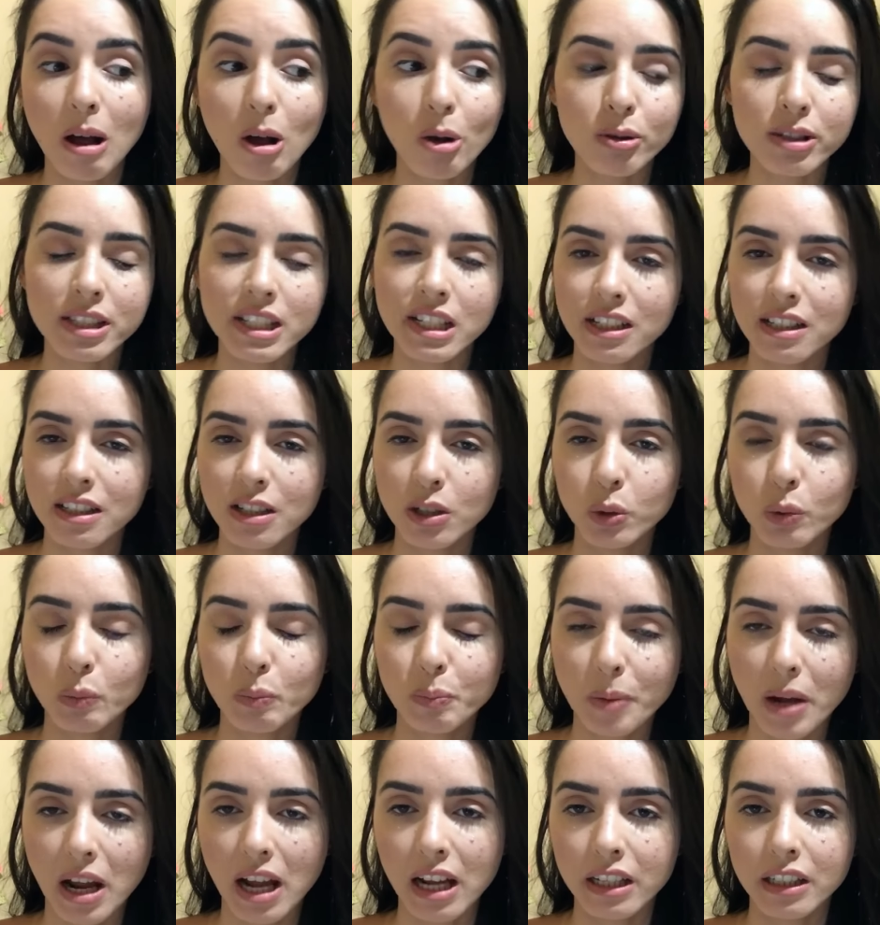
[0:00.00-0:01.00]
à ausência do
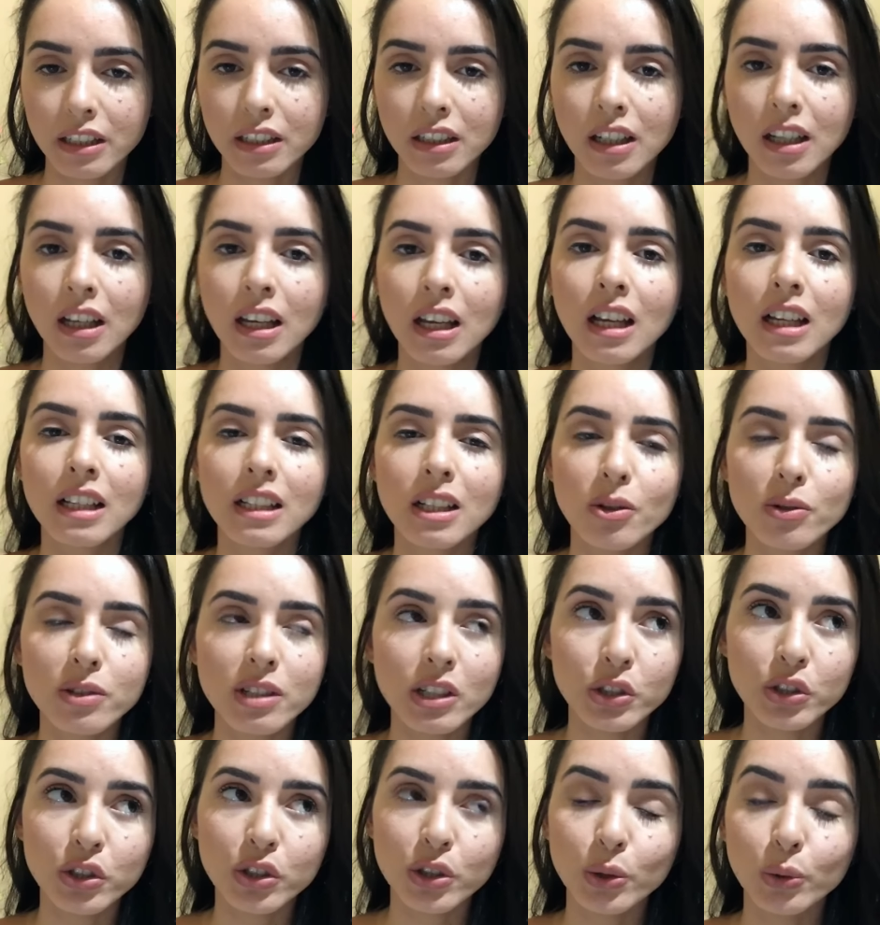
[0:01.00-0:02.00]
pai, não
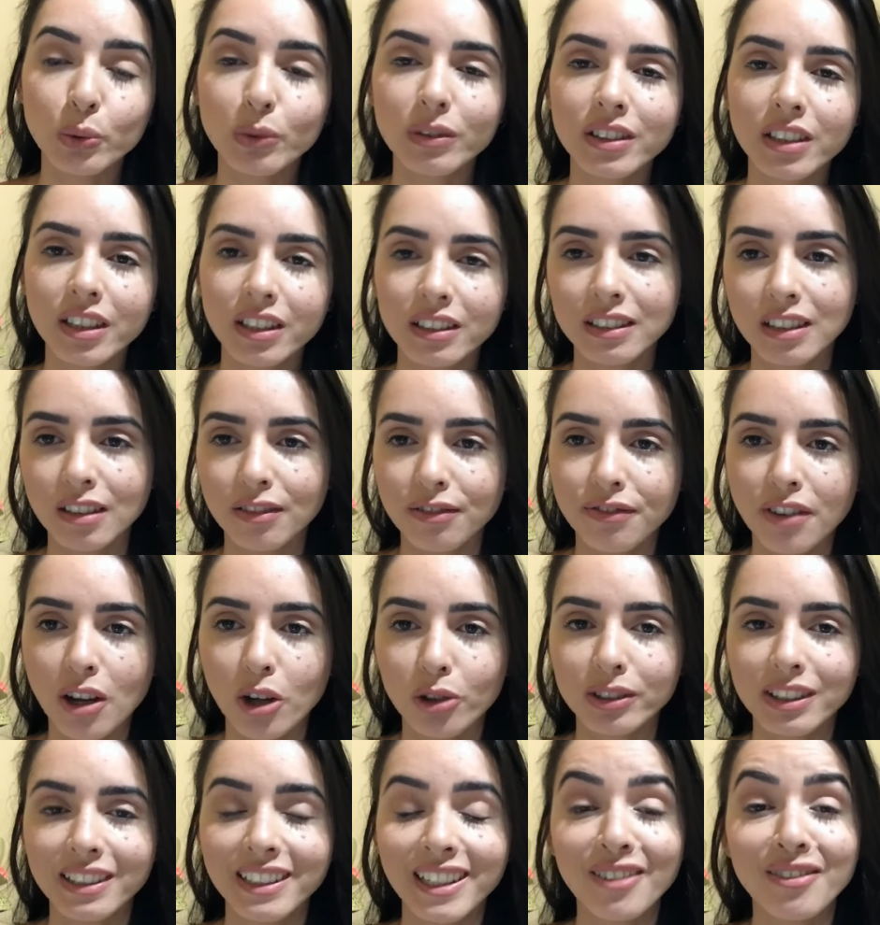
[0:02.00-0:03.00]
sentiu tanta falta.